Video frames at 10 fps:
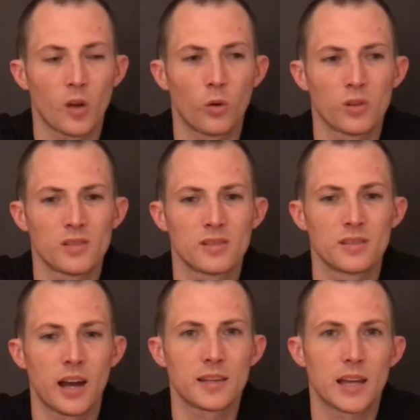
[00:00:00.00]
Und
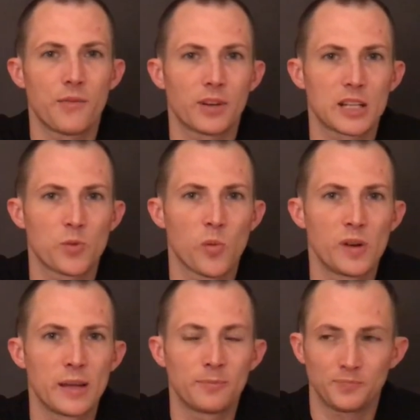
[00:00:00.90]
da ist einfach das
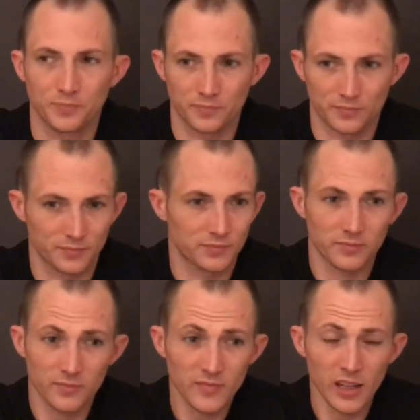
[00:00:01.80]
Problem,
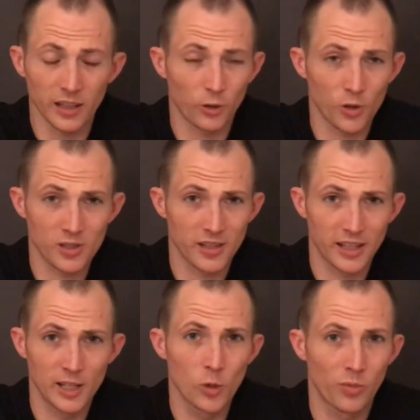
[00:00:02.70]
da kostet der
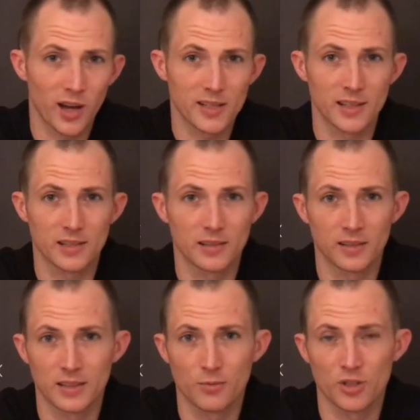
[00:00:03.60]
Kilopreis jetzt
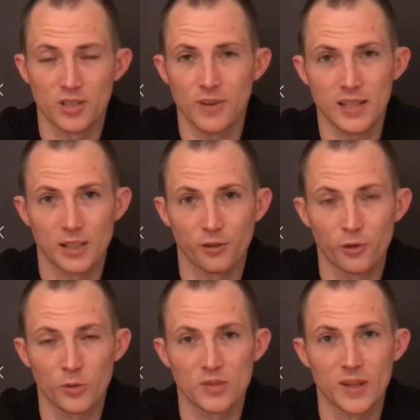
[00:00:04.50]
äh, zwischen 20 und
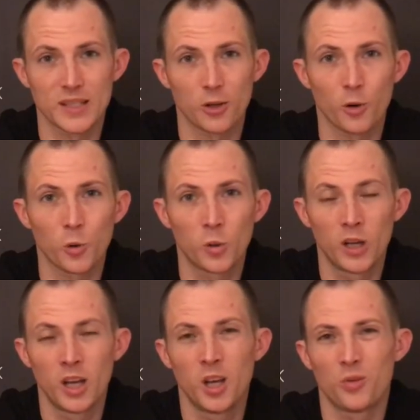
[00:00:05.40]
25 Euro und
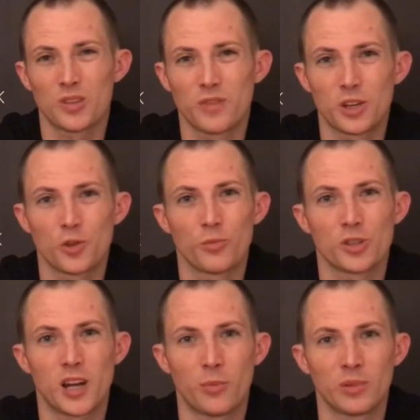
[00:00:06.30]
das finde ich schon ein
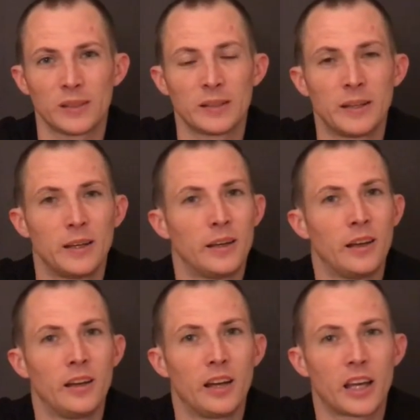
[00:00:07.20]
bisschen happig.
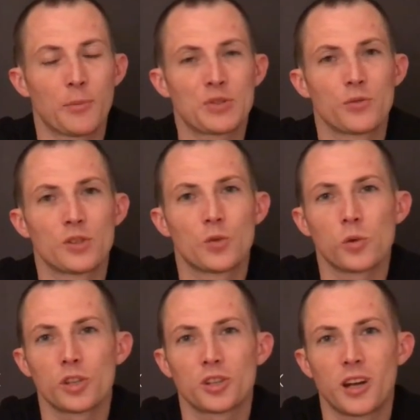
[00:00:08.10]
Ja, ich habe es fürs
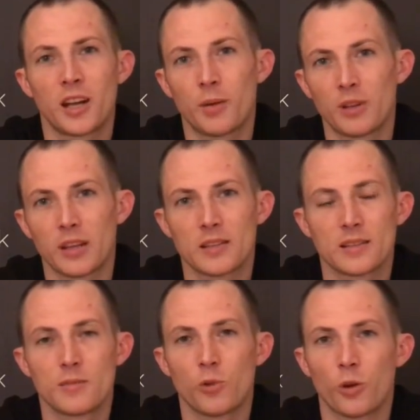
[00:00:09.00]
Totgestein habe ich
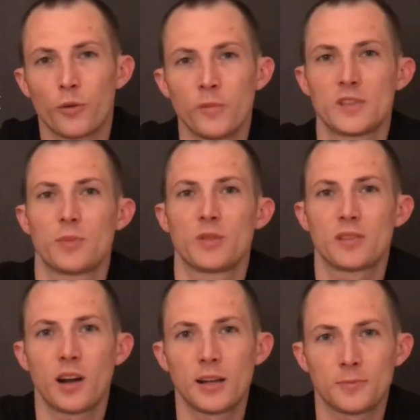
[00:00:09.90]
jetzt 7,50 Euro
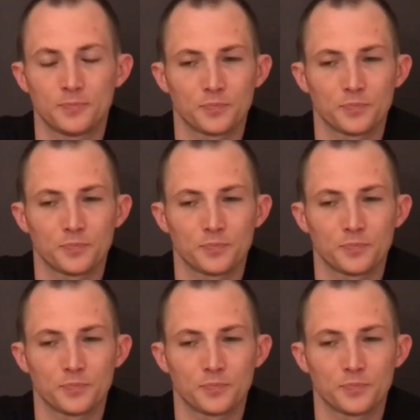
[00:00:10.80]
bezahlt.